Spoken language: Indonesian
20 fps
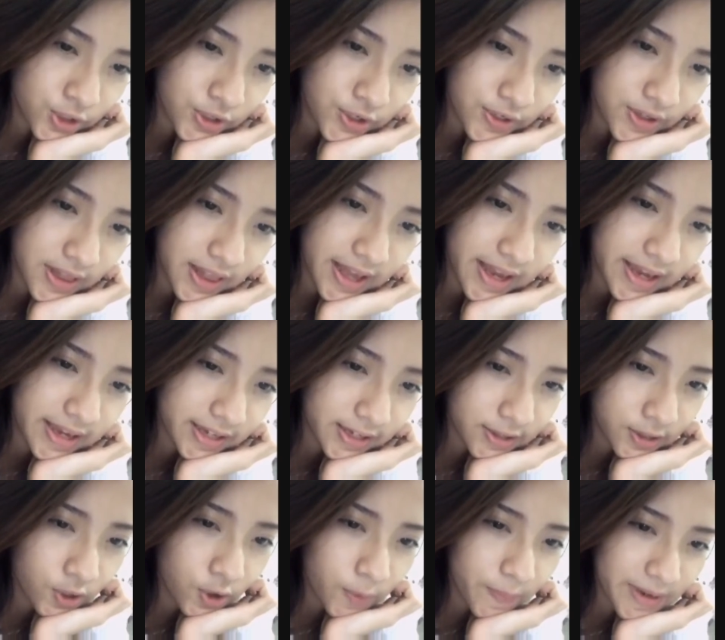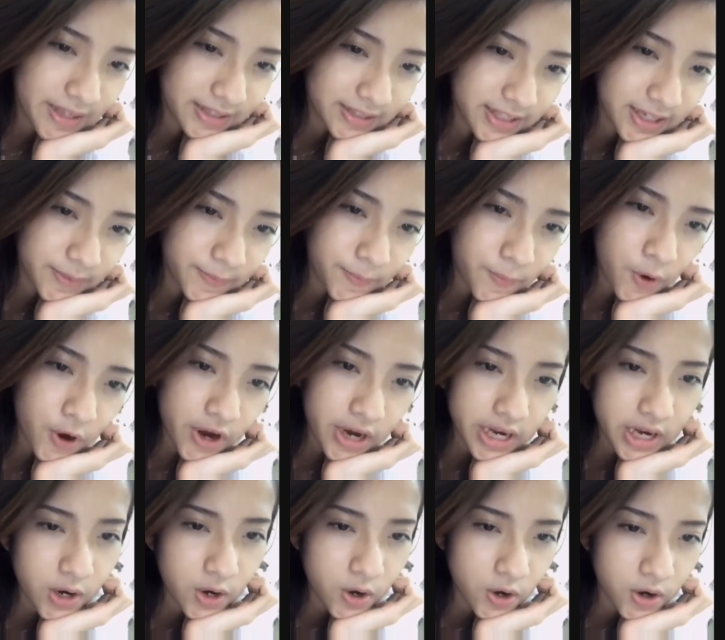do you like, romantic
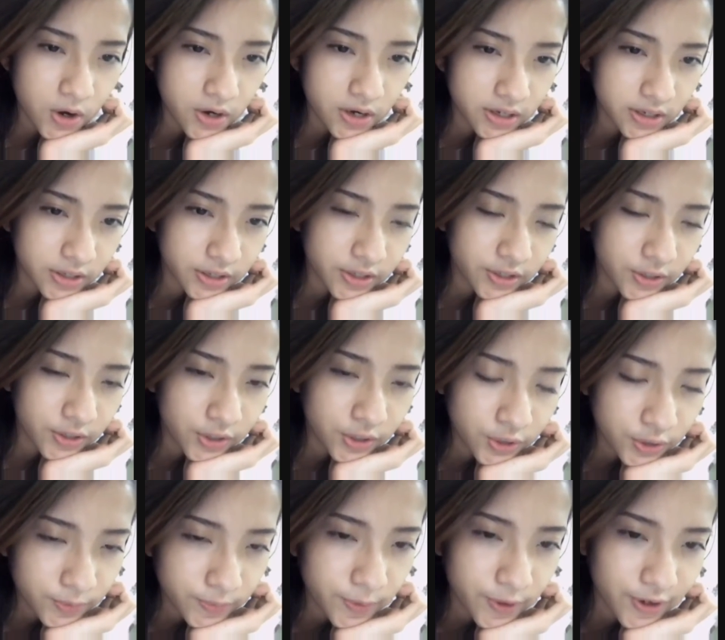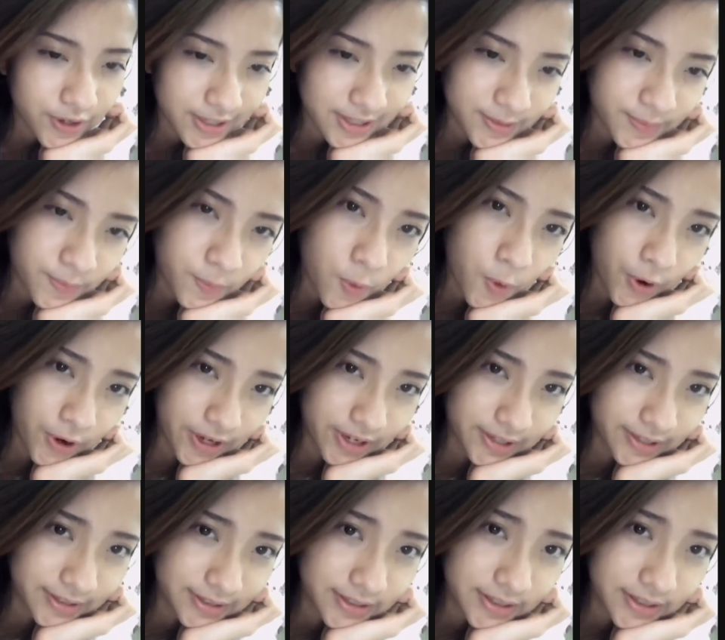boy or humorous boy?